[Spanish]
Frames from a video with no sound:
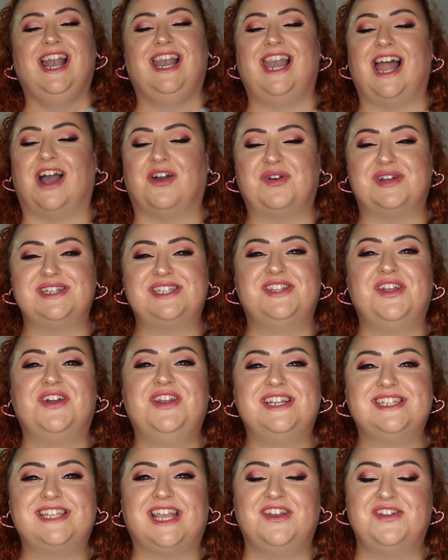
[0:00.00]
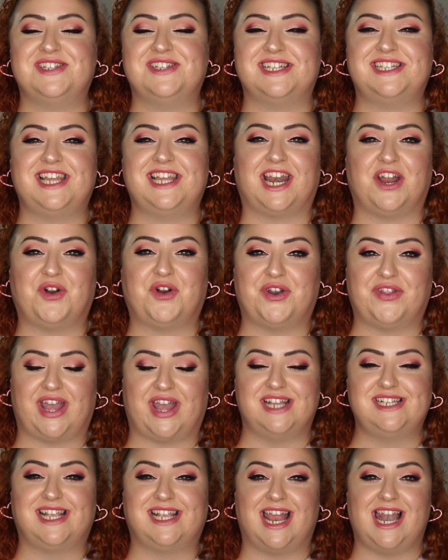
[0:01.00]
La cuestión es que no sé si
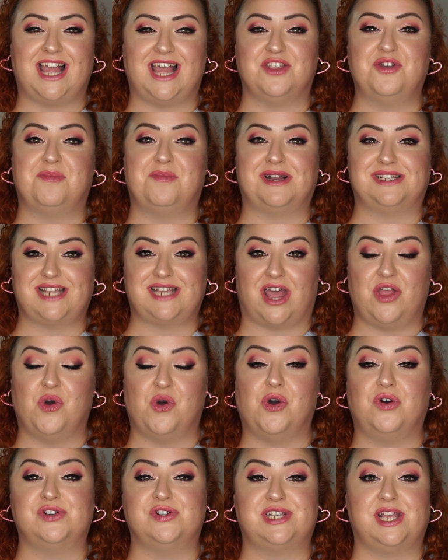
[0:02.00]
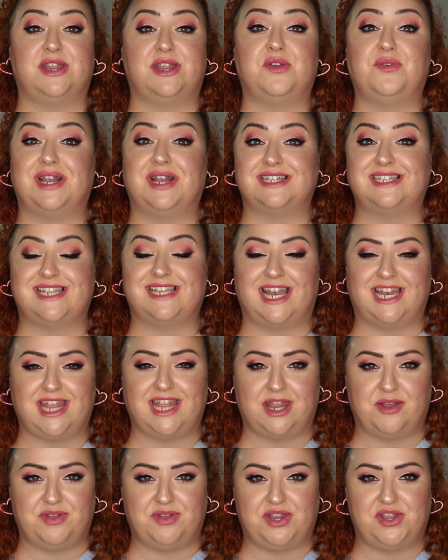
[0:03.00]
recordáis que el año pasado os hice una serie
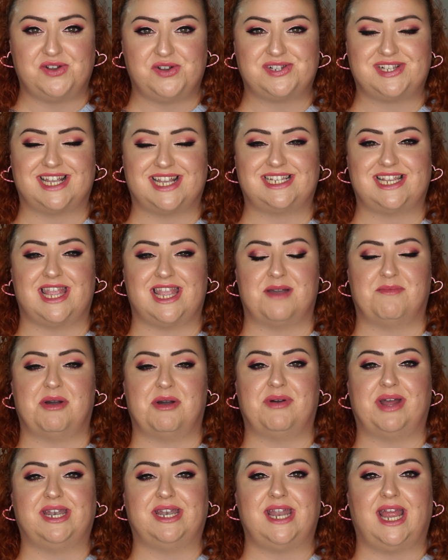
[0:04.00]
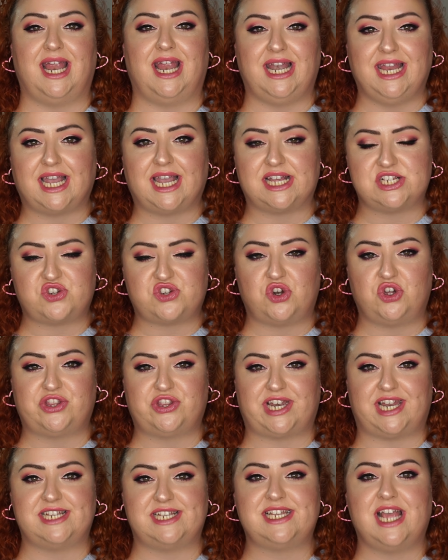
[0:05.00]
de vídeos que se llamaban Elige solo
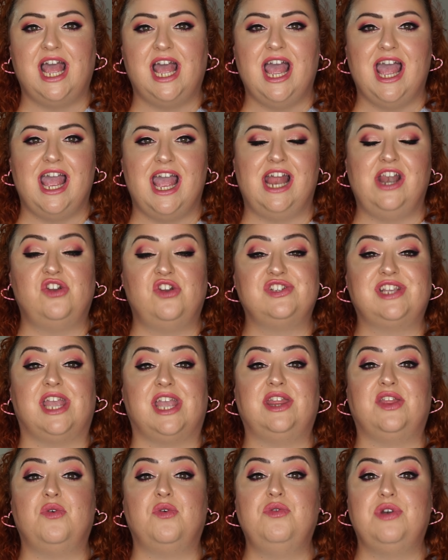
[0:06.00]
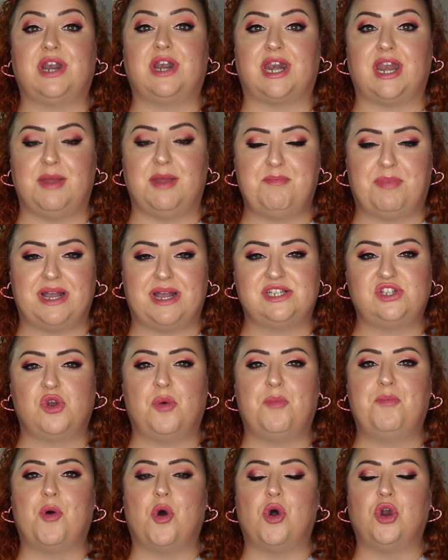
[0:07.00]
tres, en los que hice un
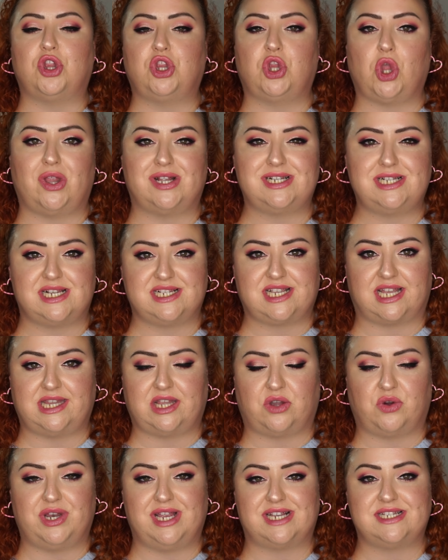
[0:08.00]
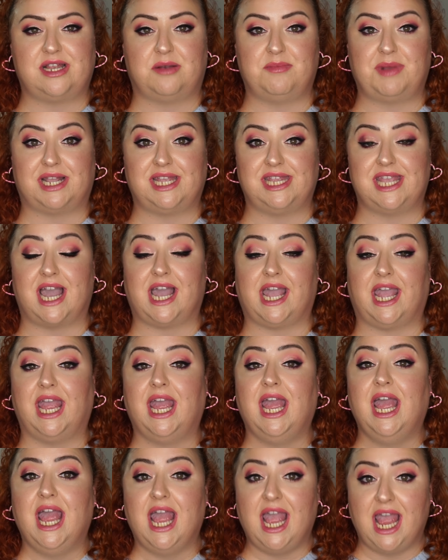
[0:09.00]
repaso por todas las categorías del maquillaje,
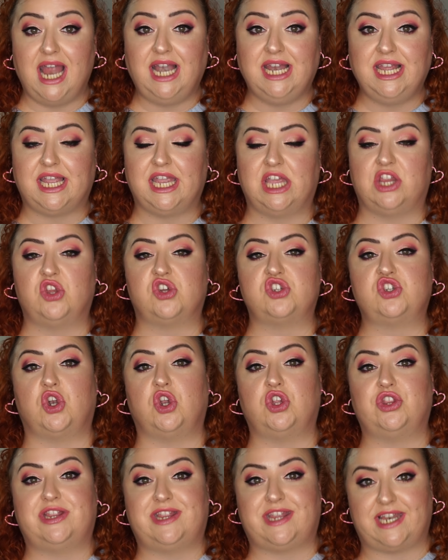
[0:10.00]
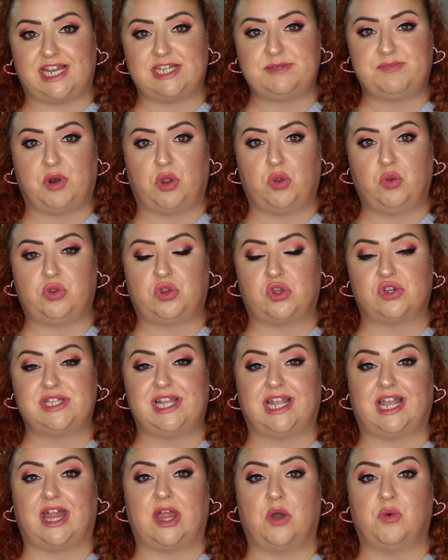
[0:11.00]
eligiendo solo tres productos
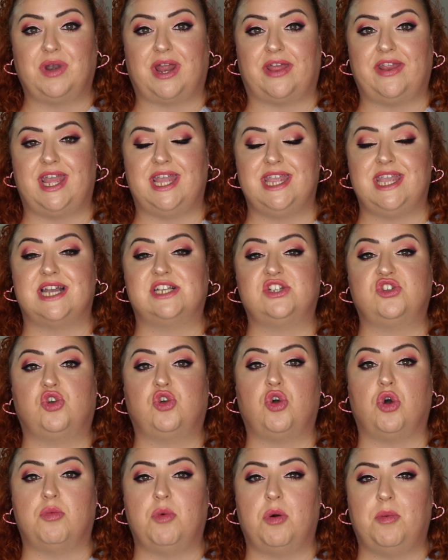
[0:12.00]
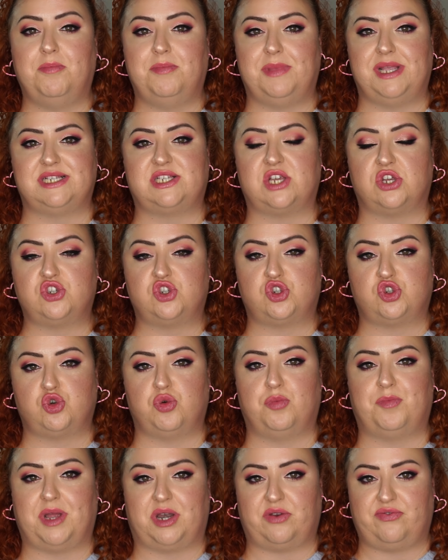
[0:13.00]
de cada una de ellas como mis
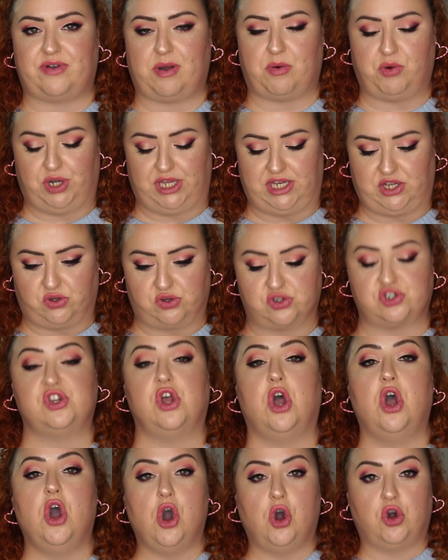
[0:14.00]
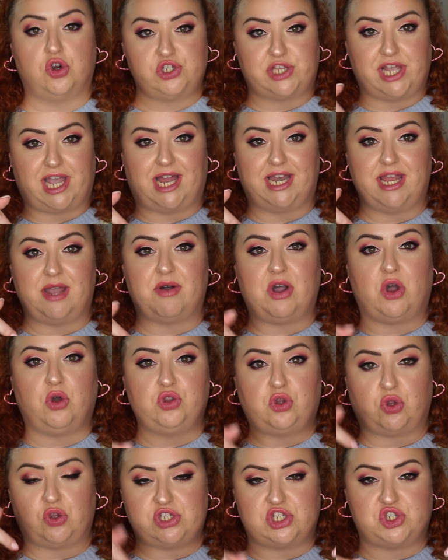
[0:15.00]
super favoritos. Os dejaré abajo
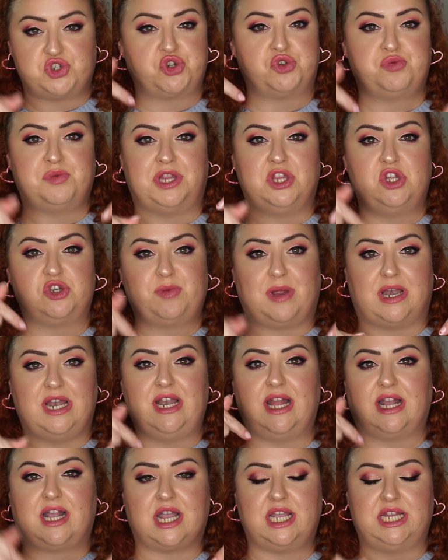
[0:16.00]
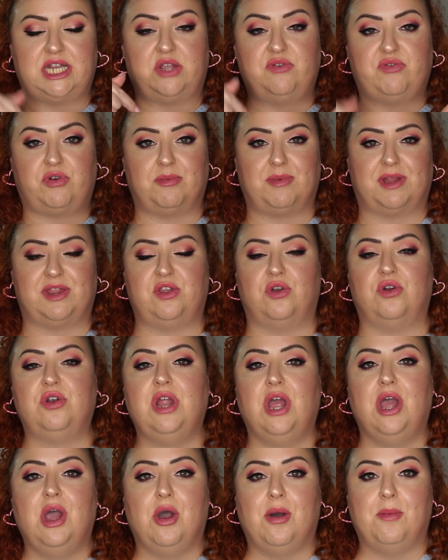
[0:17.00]
todos esos vídeos, ¿vale? En la cajita de información,
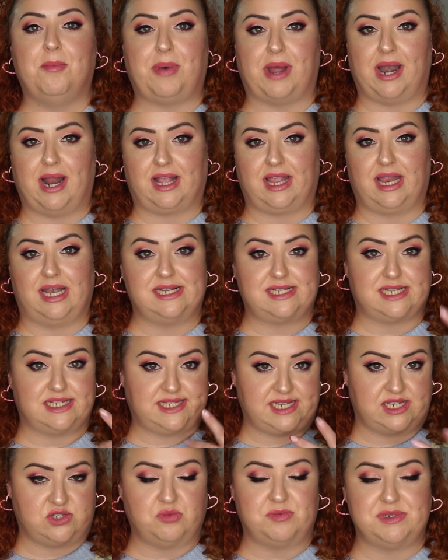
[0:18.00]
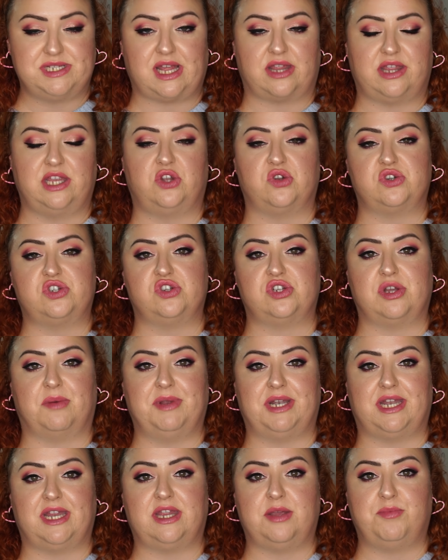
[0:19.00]
para que les echéis un vistacito si os
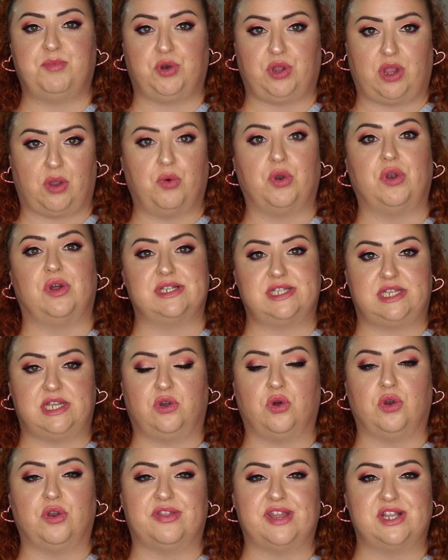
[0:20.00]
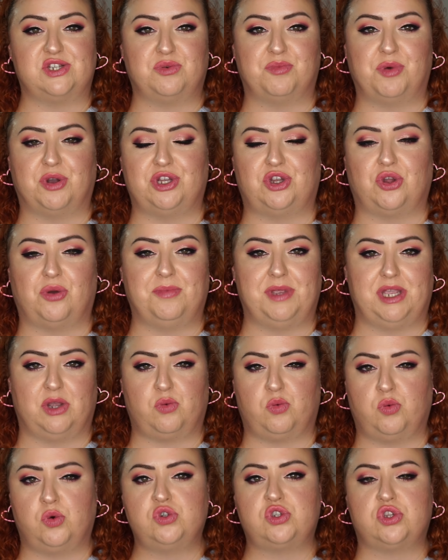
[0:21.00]
apetece, porque bueno, así conocéis un poquito mis
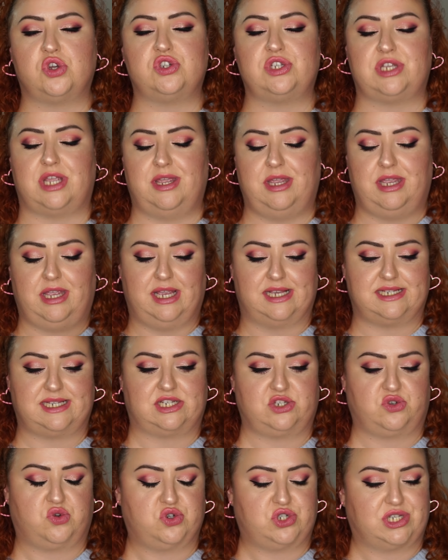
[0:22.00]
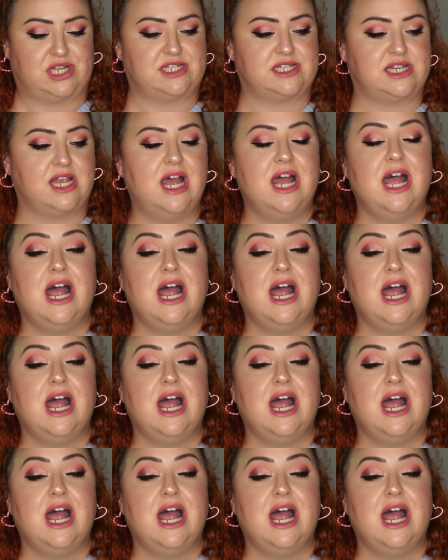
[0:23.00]
gustos y esas cosas.